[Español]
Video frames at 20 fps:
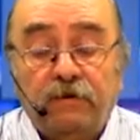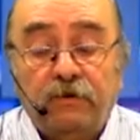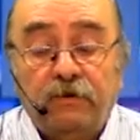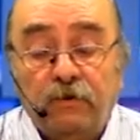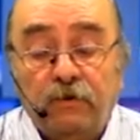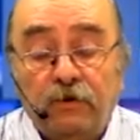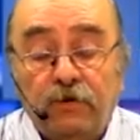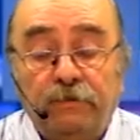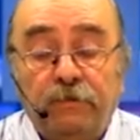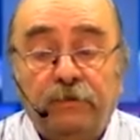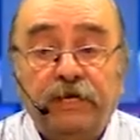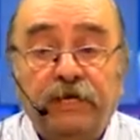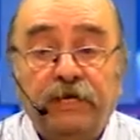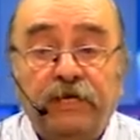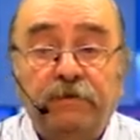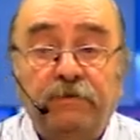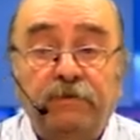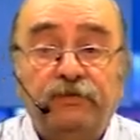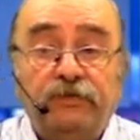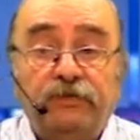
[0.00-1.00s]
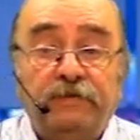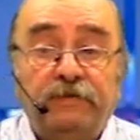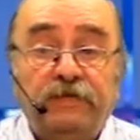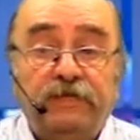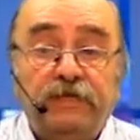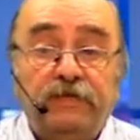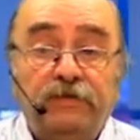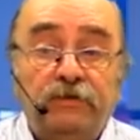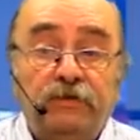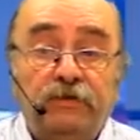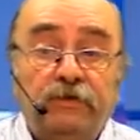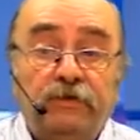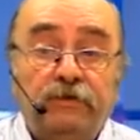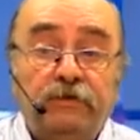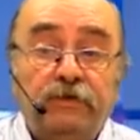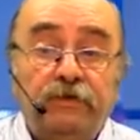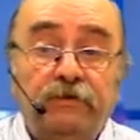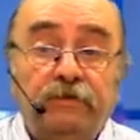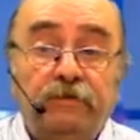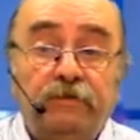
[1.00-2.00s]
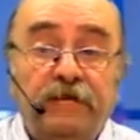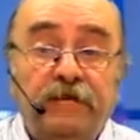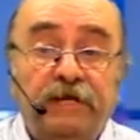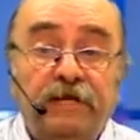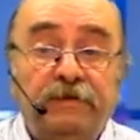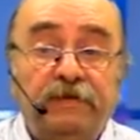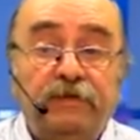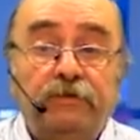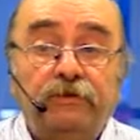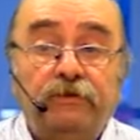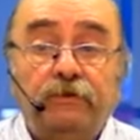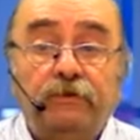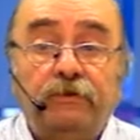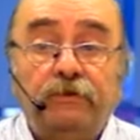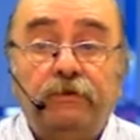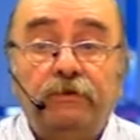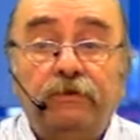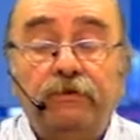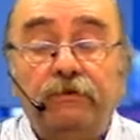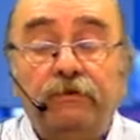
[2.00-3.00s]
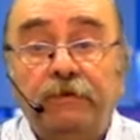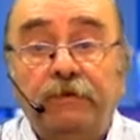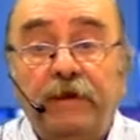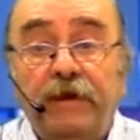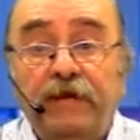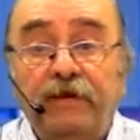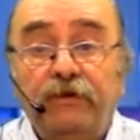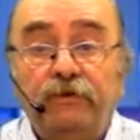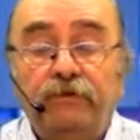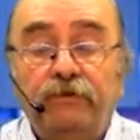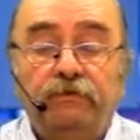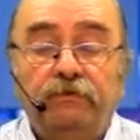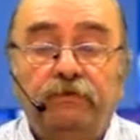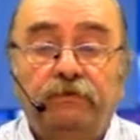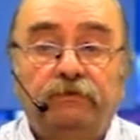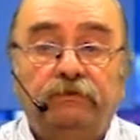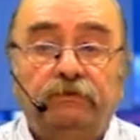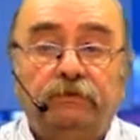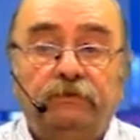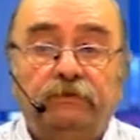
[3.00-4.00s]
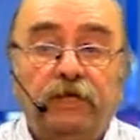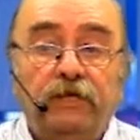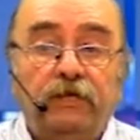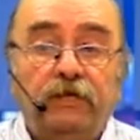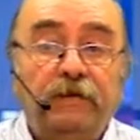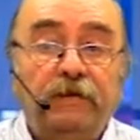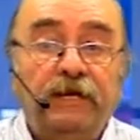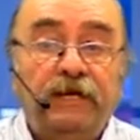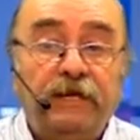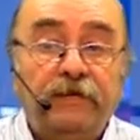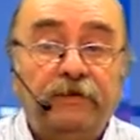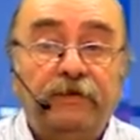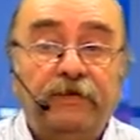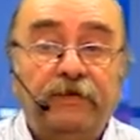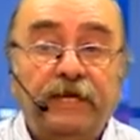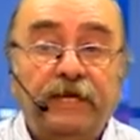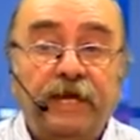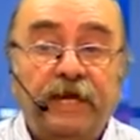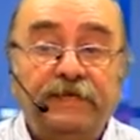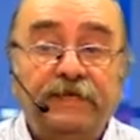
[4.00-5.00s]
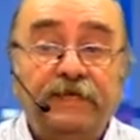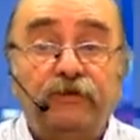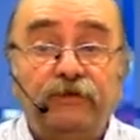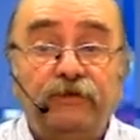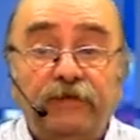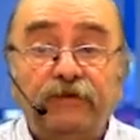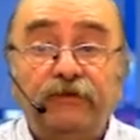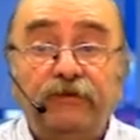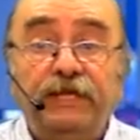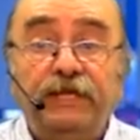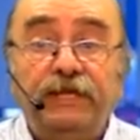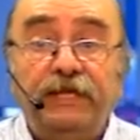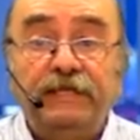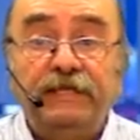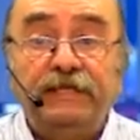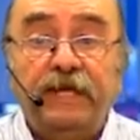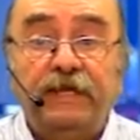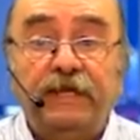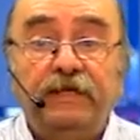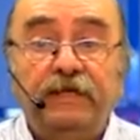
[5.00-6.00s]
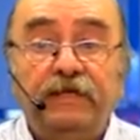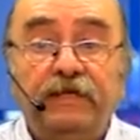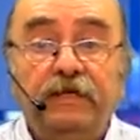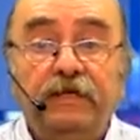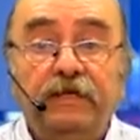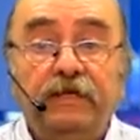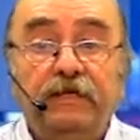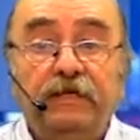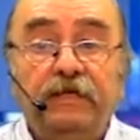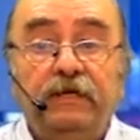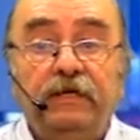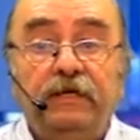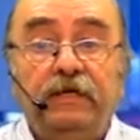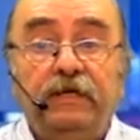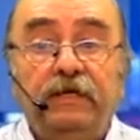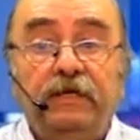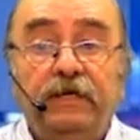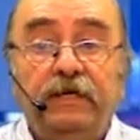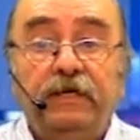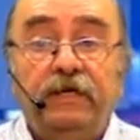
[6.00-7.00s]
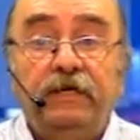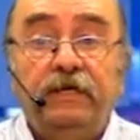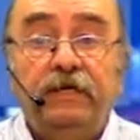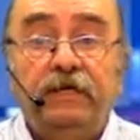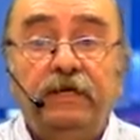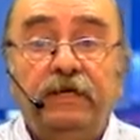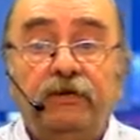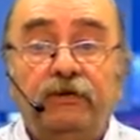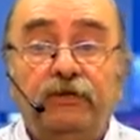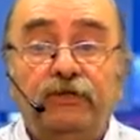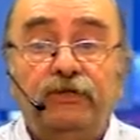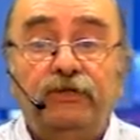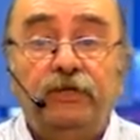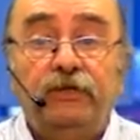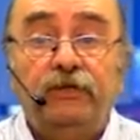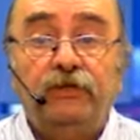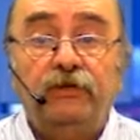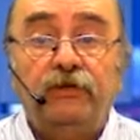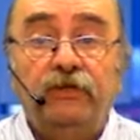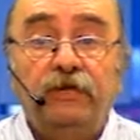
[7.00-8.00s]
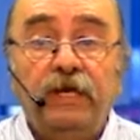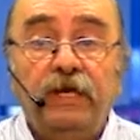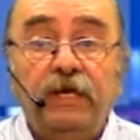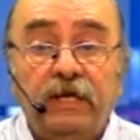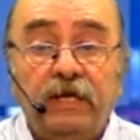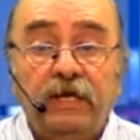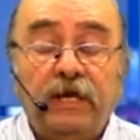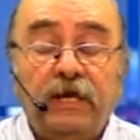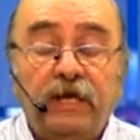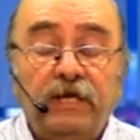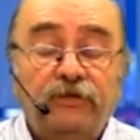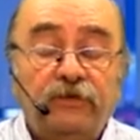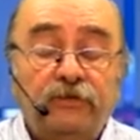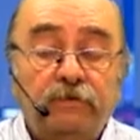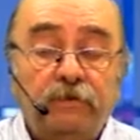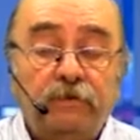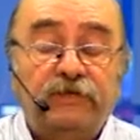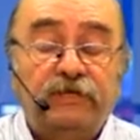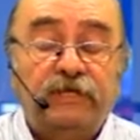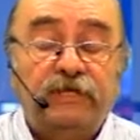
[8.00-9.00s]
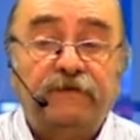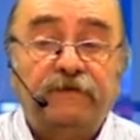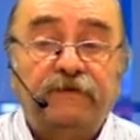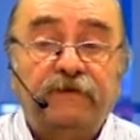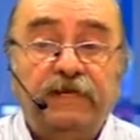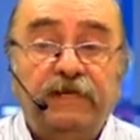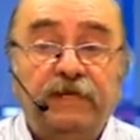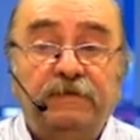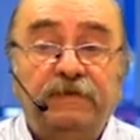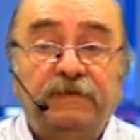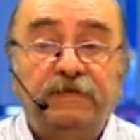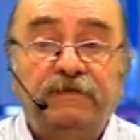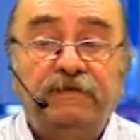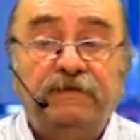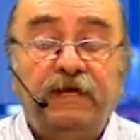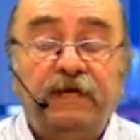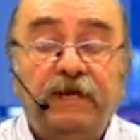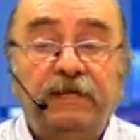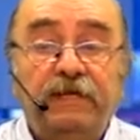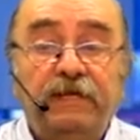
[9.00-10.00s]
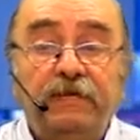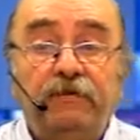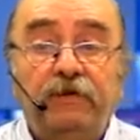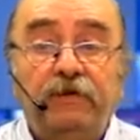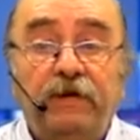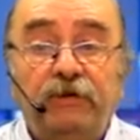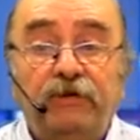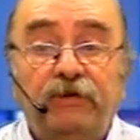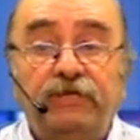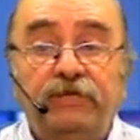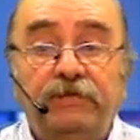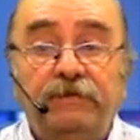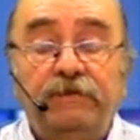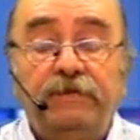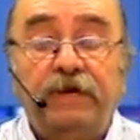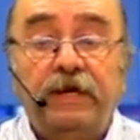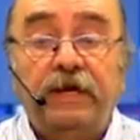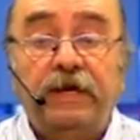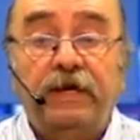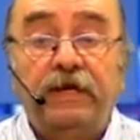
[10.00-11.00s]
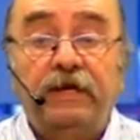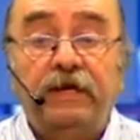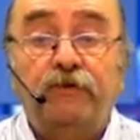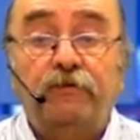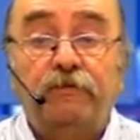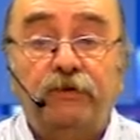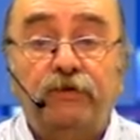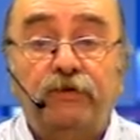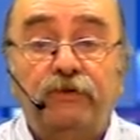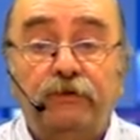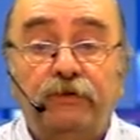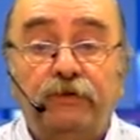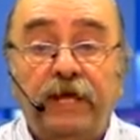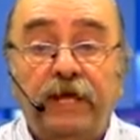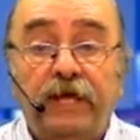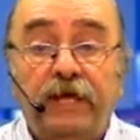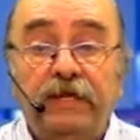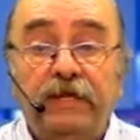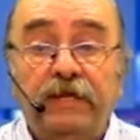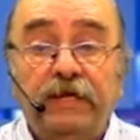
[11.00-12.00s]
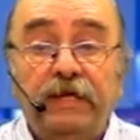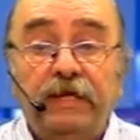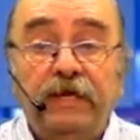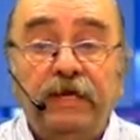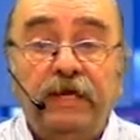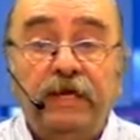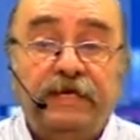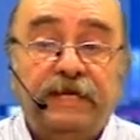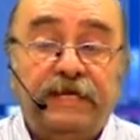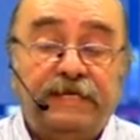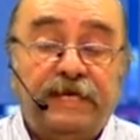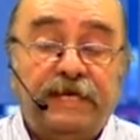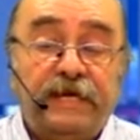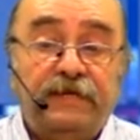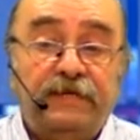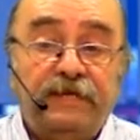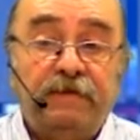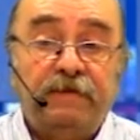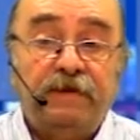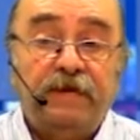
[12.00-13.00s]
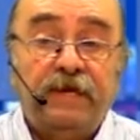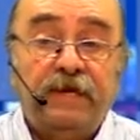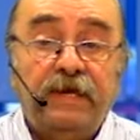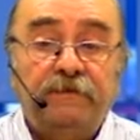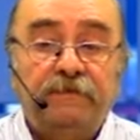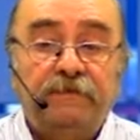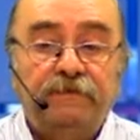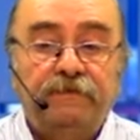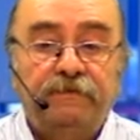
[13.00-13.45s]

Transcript: Hoy, por ejemplo, se presentó el Código de Planeamiento Urbano, el nomenclador de calle, con datos interesantes y desconocidos. A eso nos vamos a referir específicamente en una próxima oportunidad. Quizá el tema